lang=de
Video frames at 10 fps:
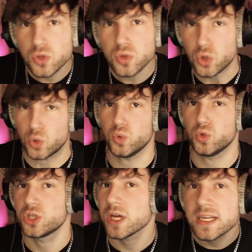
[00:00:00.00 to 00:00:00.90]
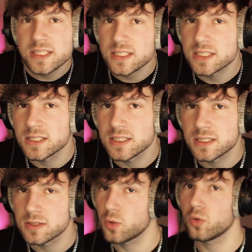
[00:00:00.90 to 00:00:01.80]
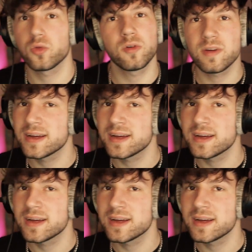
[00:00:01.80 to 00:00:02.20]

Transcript: so du Stress oder